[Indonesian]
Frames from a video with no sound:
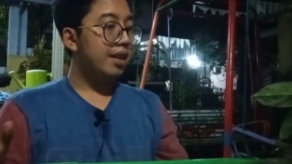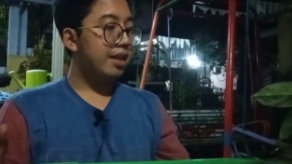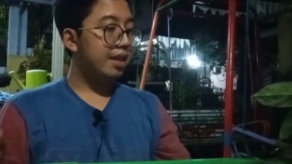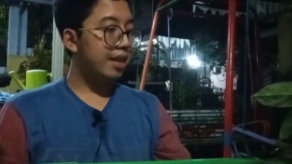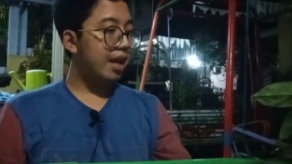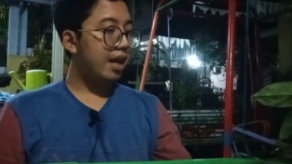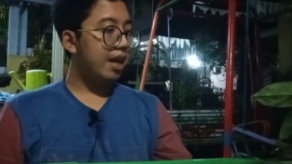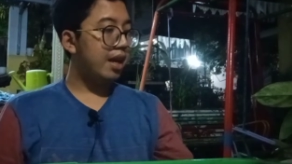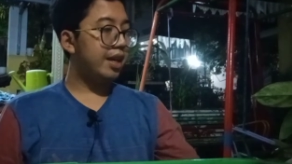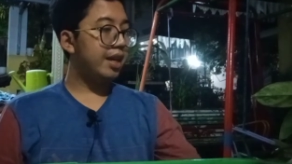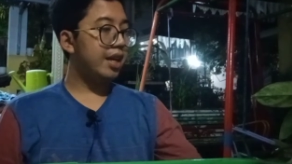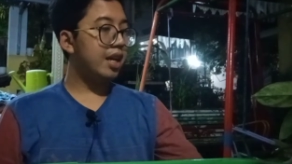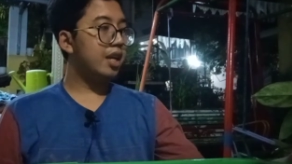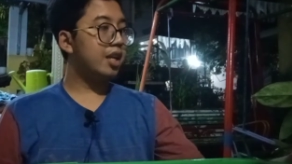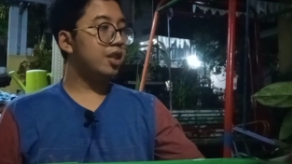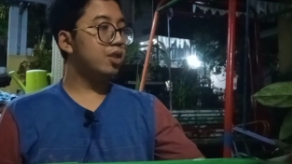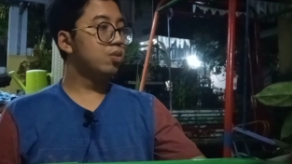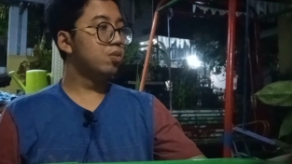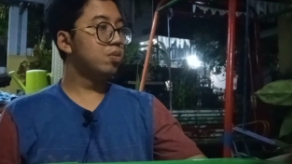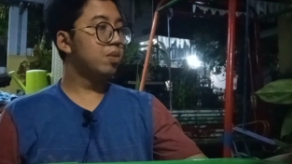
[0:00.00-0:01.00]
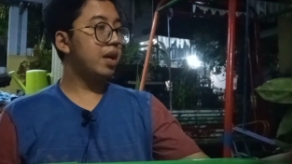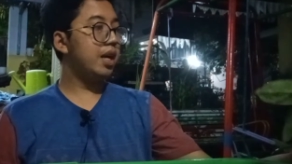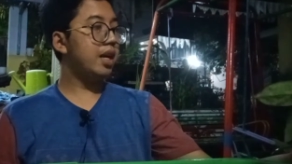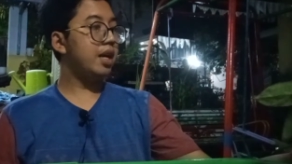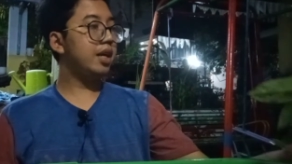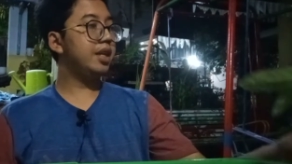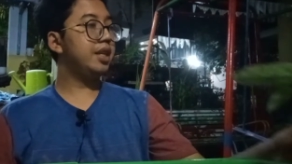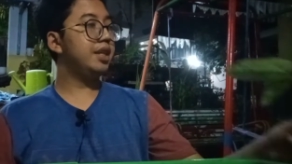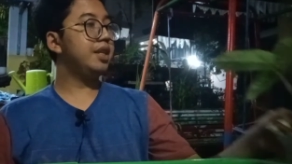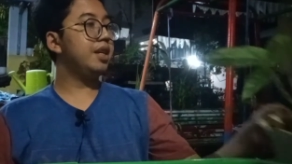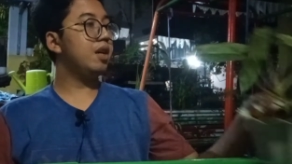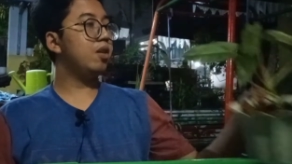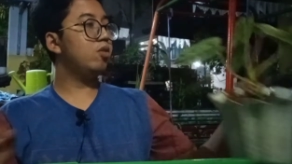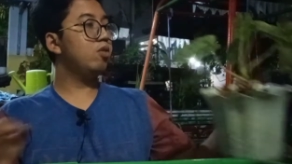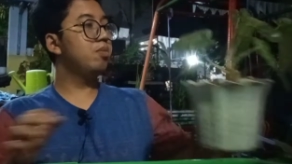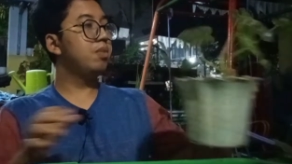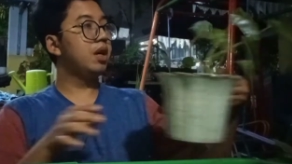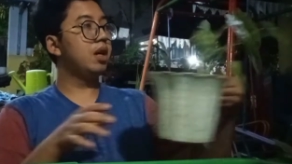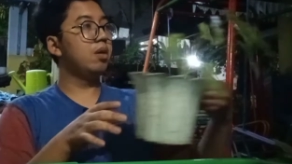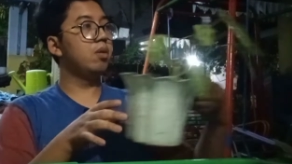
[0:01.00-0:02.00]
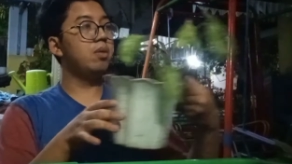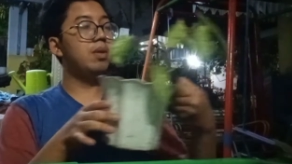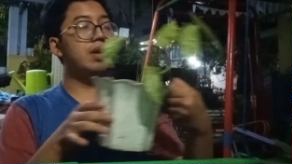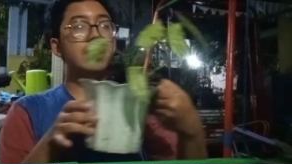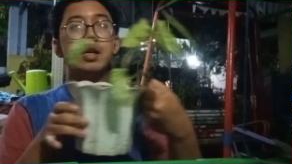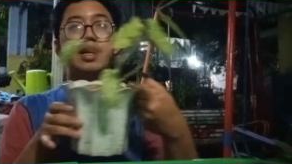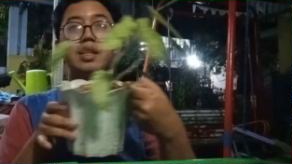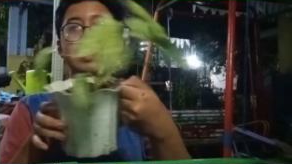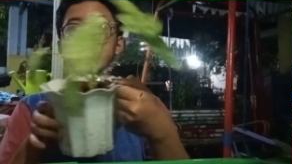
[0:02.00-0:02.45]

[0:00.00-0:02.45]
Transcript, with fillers: Nah, yang kedua ini aku bawa